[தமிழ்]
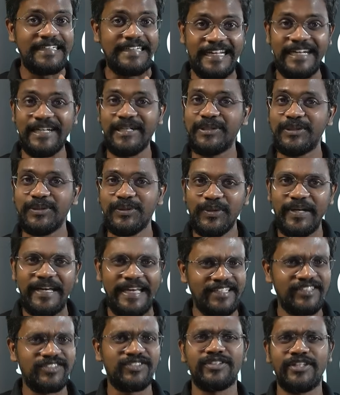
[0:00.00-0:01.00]
டே டூ
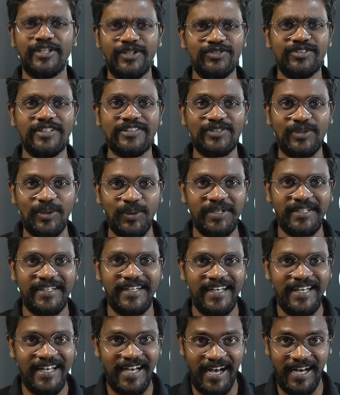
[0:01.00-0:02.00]
எக்ஸ்கியூசஸ் கொடுக்க
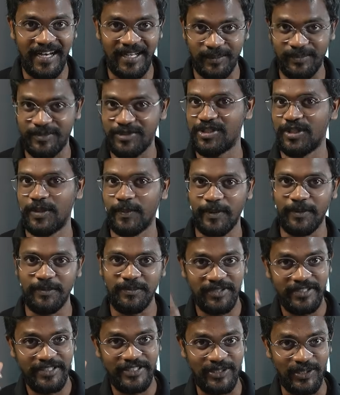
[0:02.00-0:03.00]
ஆரம்பிச்சிருப்போம்
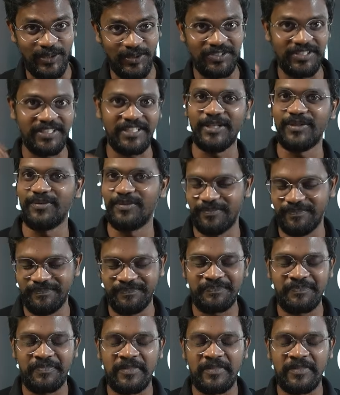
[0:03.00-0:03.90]
யோசிக்கவும்